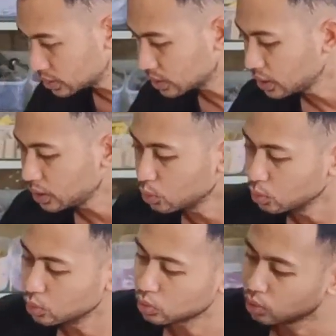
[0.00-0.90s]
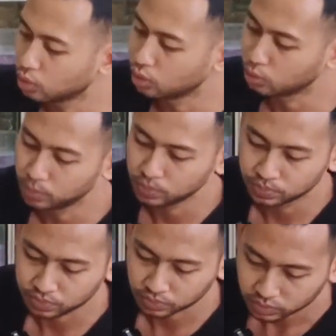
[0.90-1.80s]
bedilnya jadi untuk
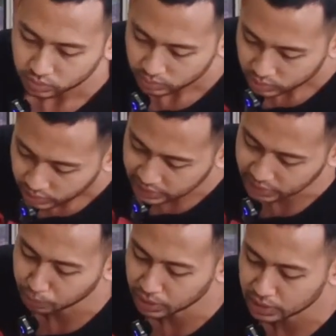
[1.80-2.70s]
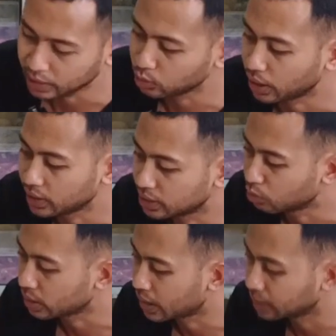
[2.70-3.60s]
chambernya itu ready
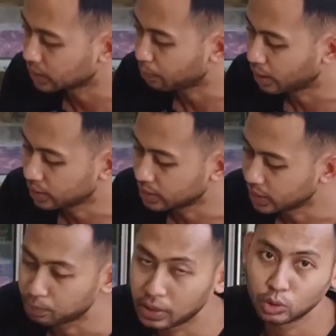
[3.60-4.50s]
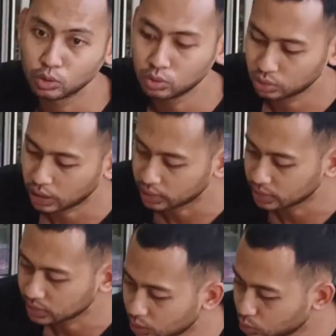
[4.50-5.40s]
warna hitam ya. Ini yang baru, ada
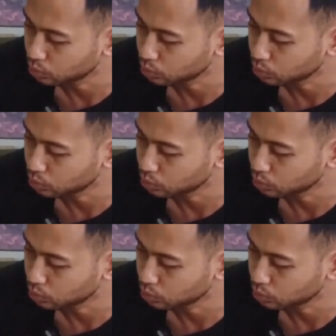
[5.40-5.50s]
1,